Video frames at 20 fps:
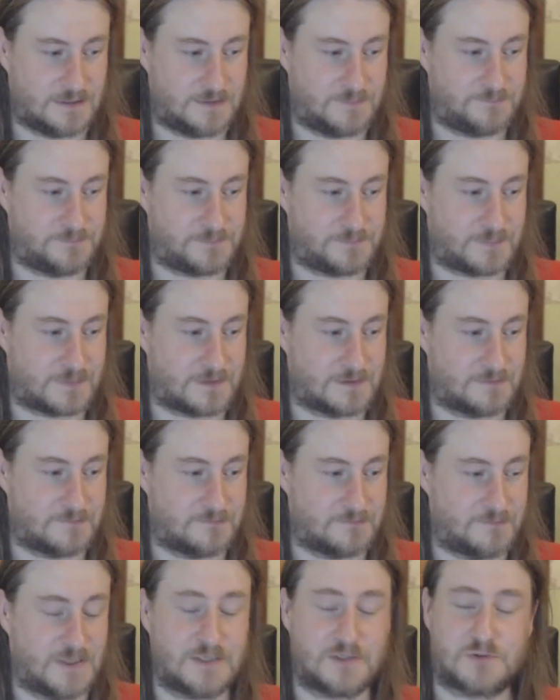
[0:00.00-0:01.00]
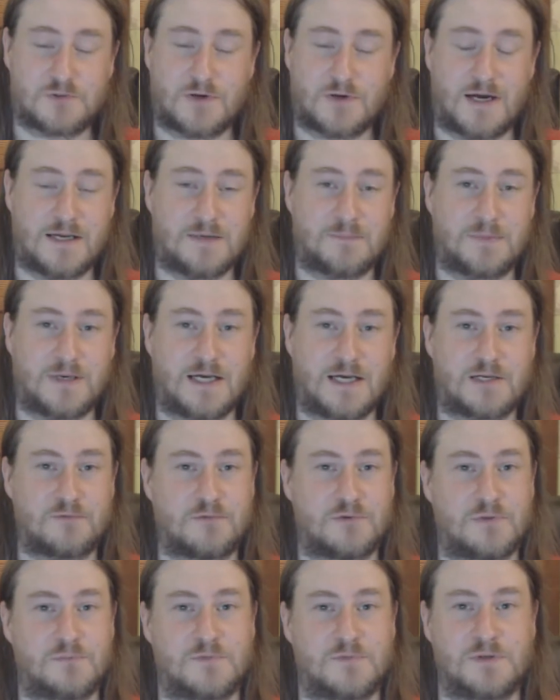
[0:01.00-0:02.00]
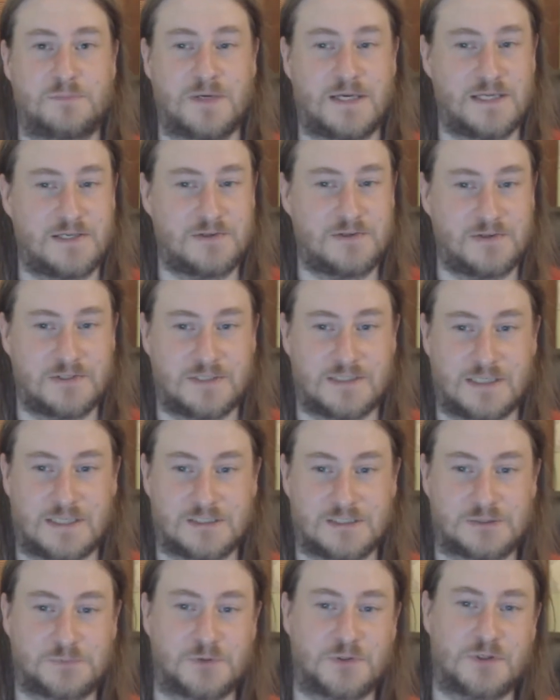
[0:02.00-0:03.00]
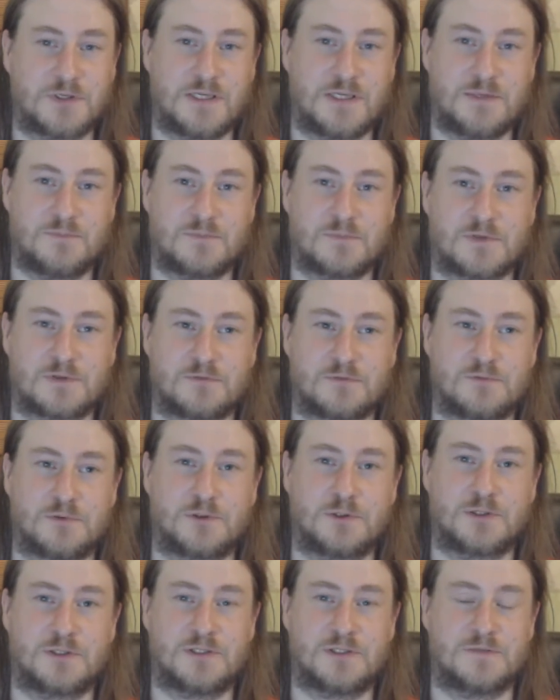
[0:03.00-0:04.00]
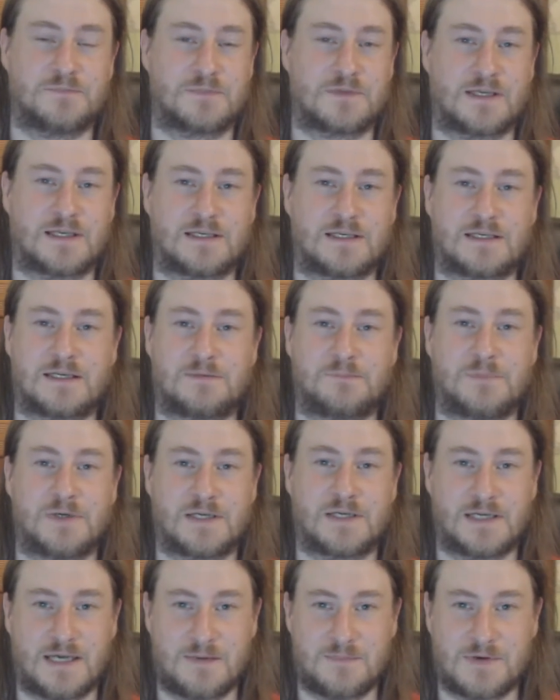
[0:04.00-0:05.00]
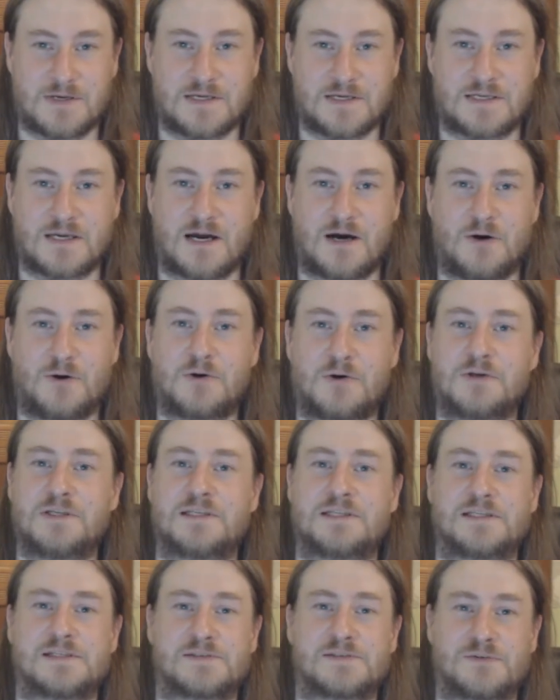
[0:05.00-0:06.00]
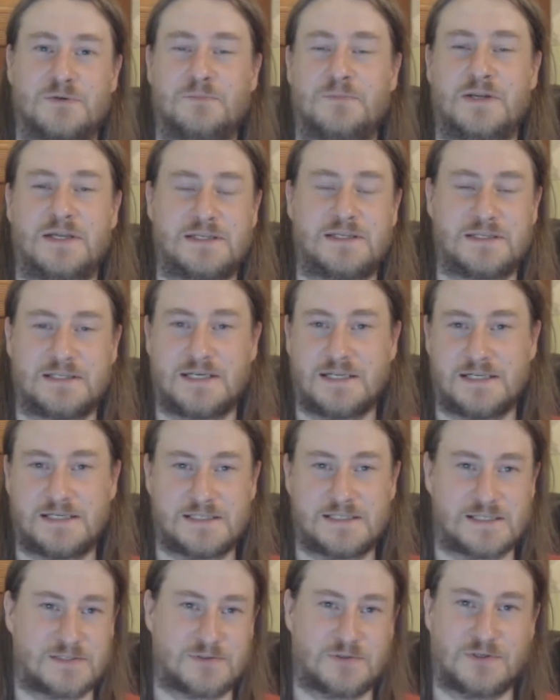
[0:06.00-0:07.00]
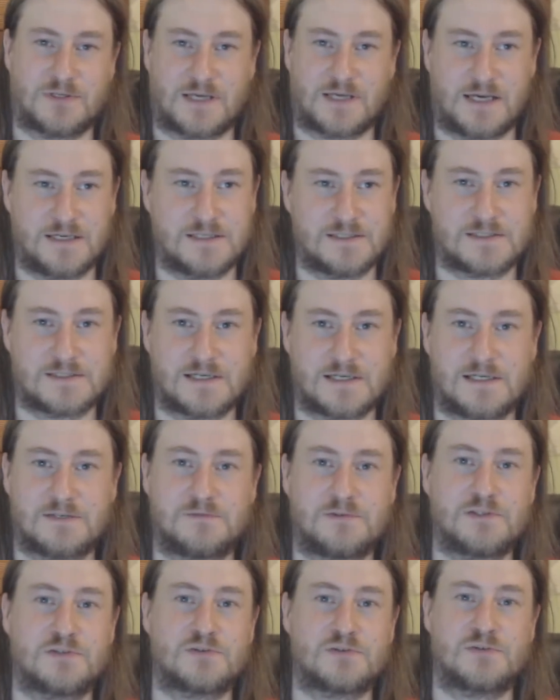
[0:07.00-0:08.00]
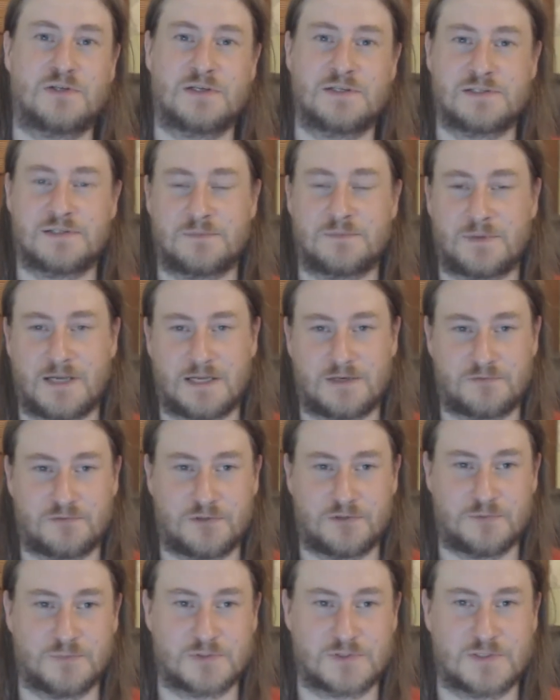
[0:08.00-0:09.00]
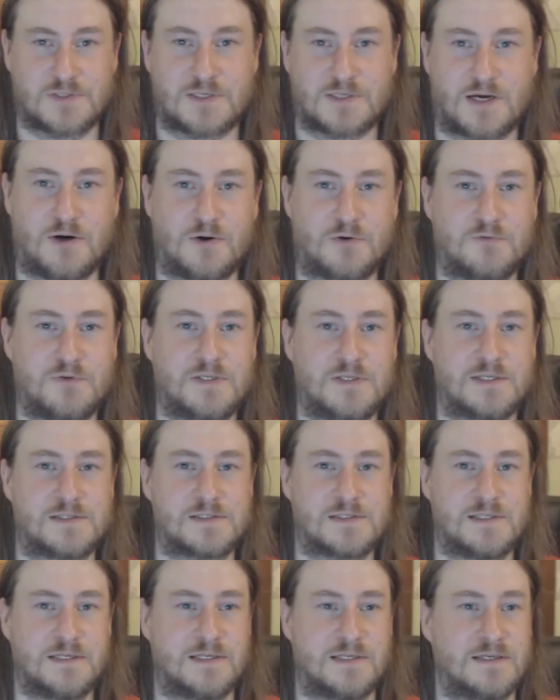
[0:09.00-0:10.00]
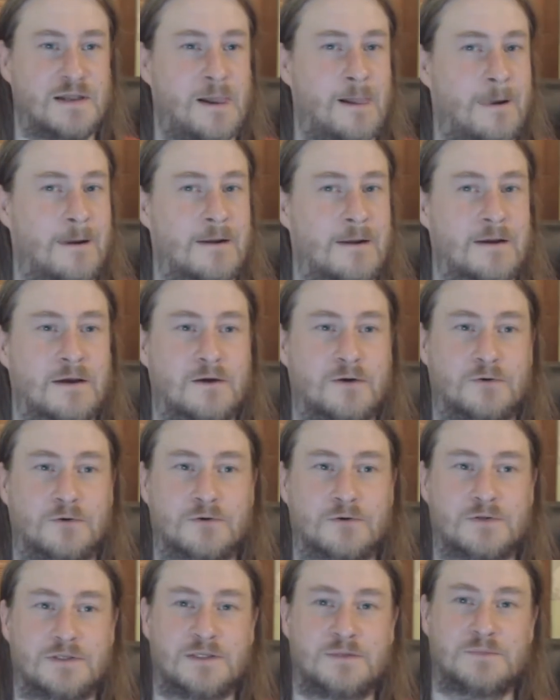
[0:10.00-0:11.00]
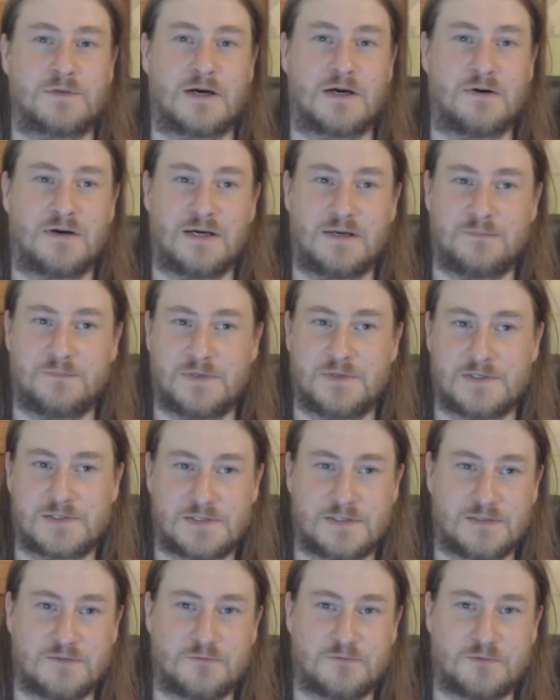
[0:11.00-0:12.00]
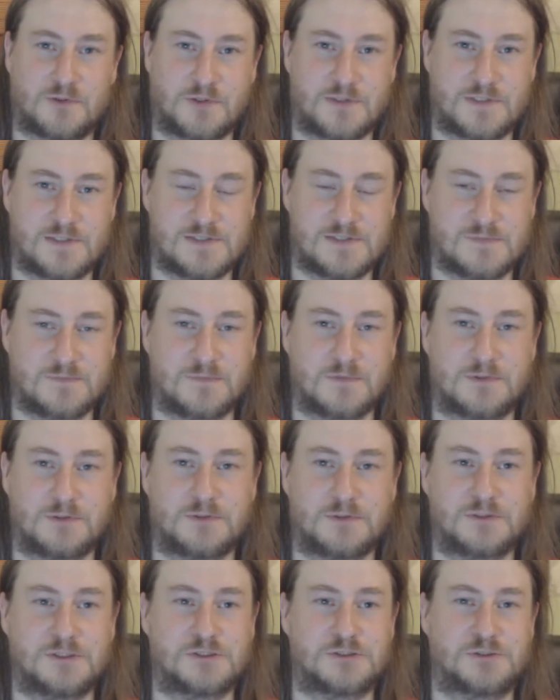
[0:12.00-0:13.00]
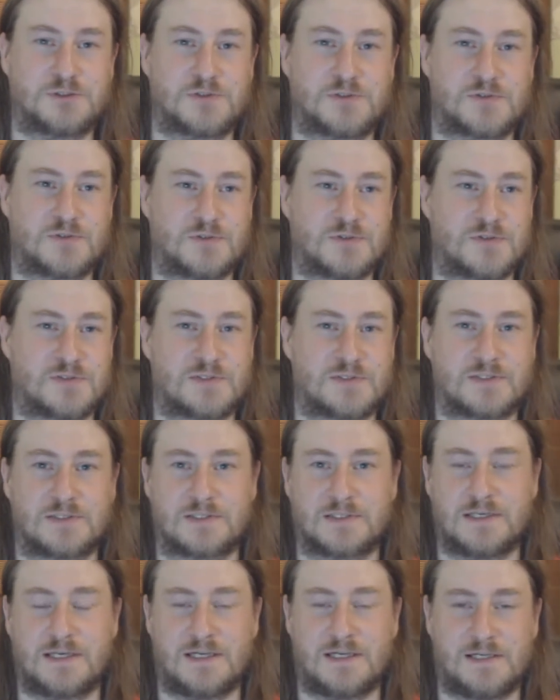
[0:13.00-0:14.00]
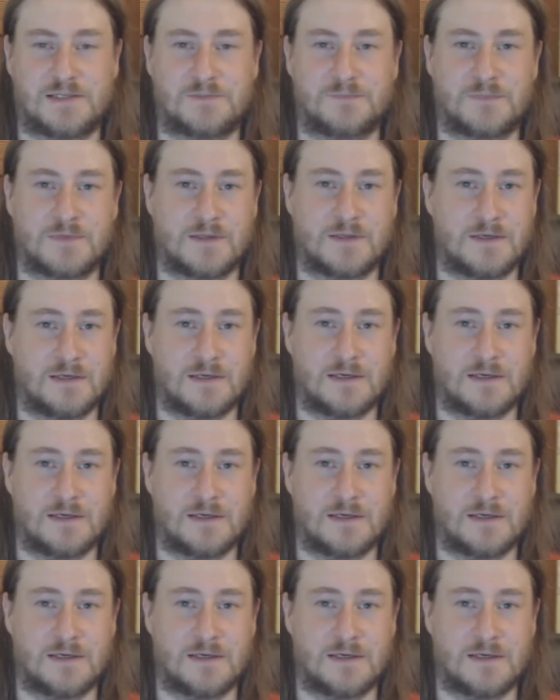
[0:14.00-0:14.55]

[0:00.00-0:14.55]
Ähm, wenn ich so eine Plattform wie Patreon in Anspruch nehmen würde, dann bekäme ich ja auch nicht das komplette Geld, das dort eingezahlt wird, sondern diese Plattform muss sich ja auch finanzieren und nimmt auch ein bisschen von diesem Unterstützungsgeld.